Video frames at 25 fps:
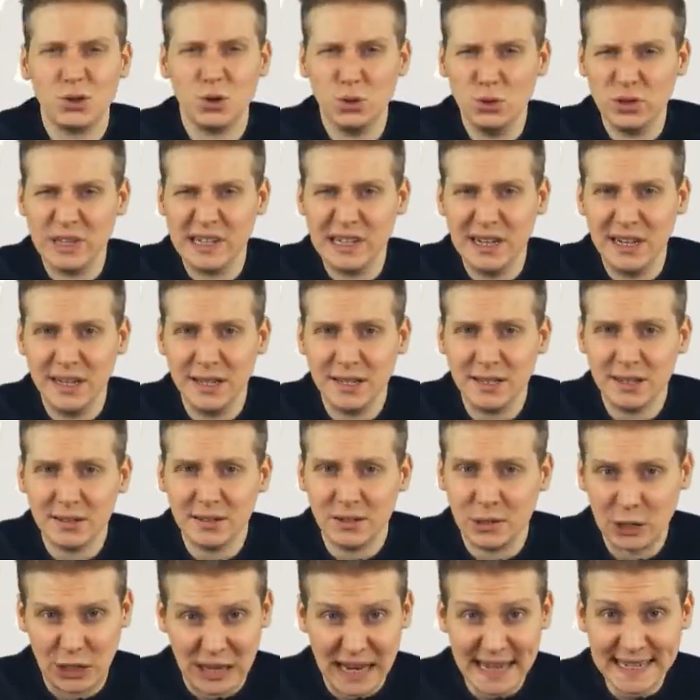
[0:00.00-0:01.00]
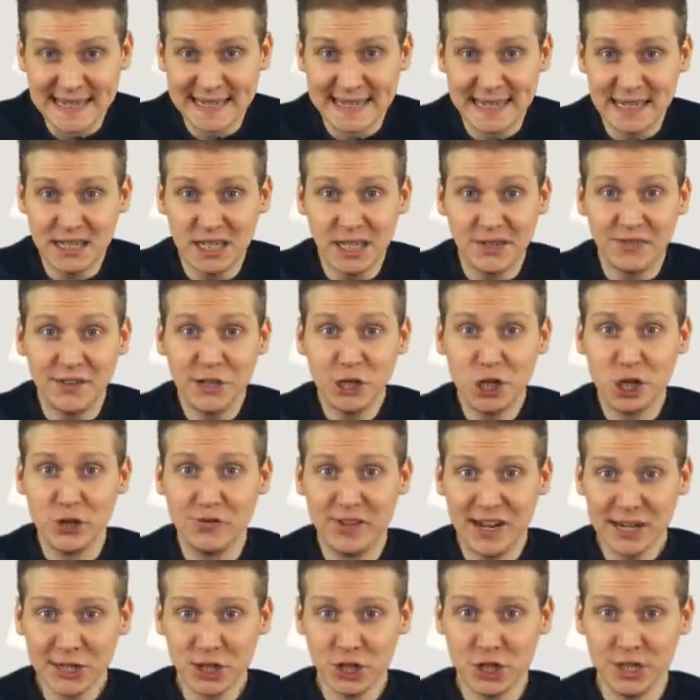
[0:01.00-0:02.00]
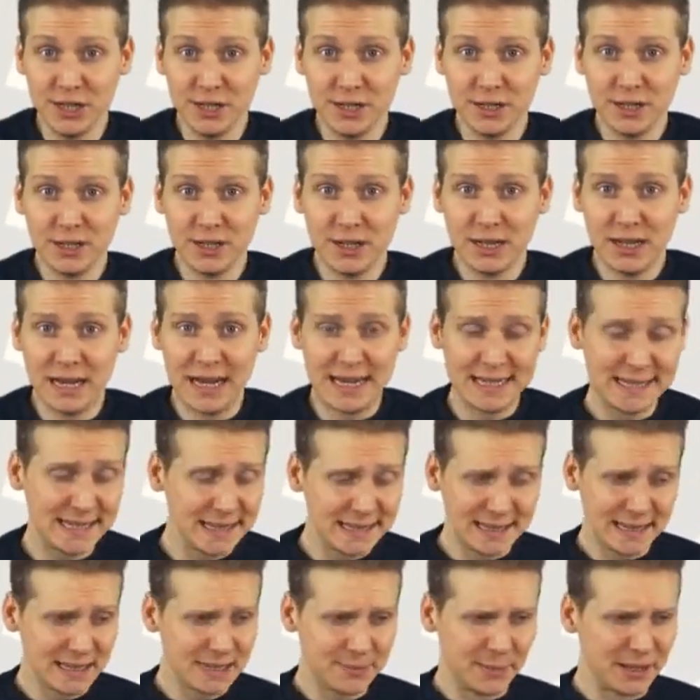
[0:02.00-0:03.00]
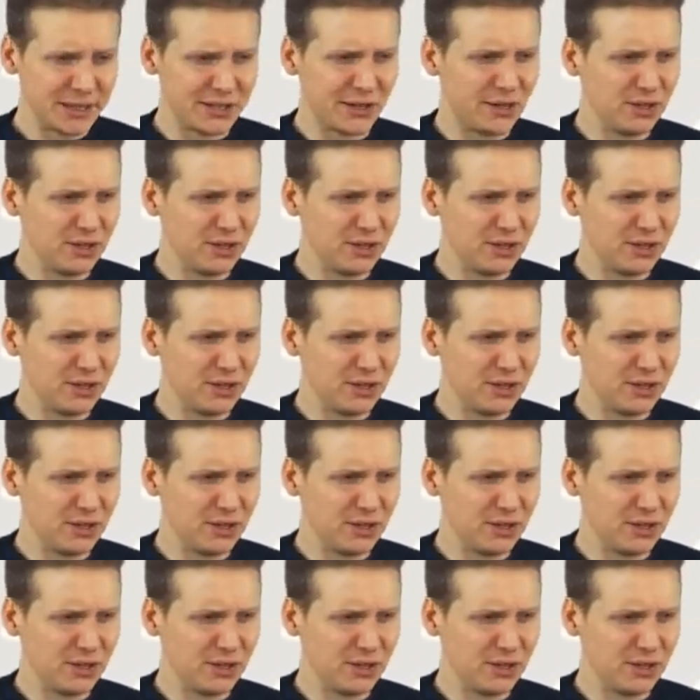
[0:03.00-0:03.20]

Gruselig und gleichzeitig wischiwaschi. Heißt das jetzt, man